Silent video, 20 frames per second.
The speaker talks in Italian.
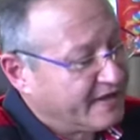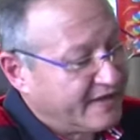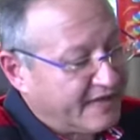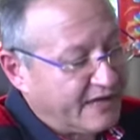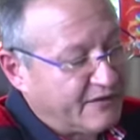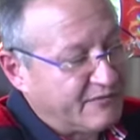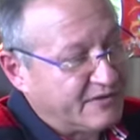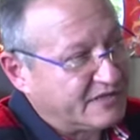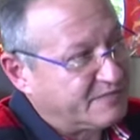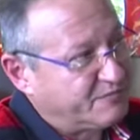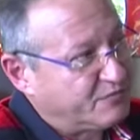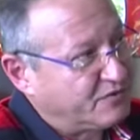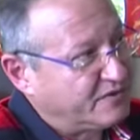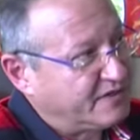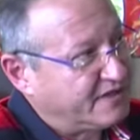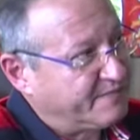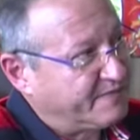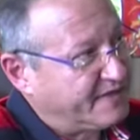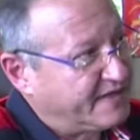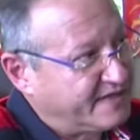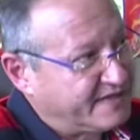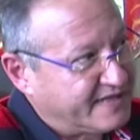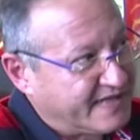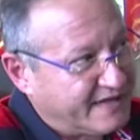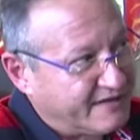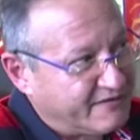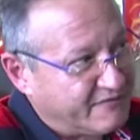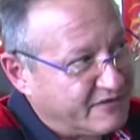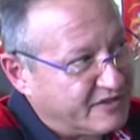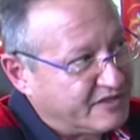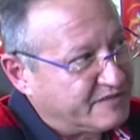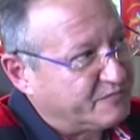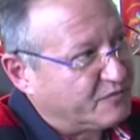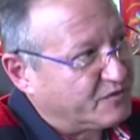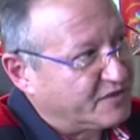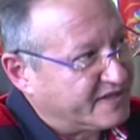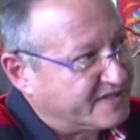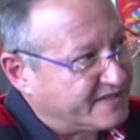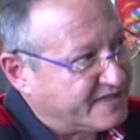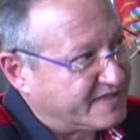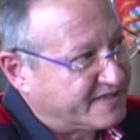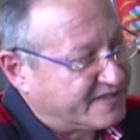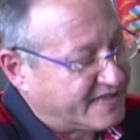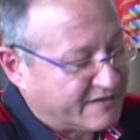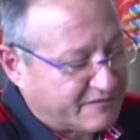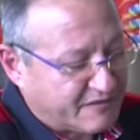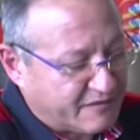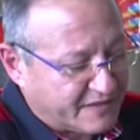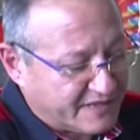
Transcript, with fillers: è una spugna piena d'acqua, una spugna senza acqua,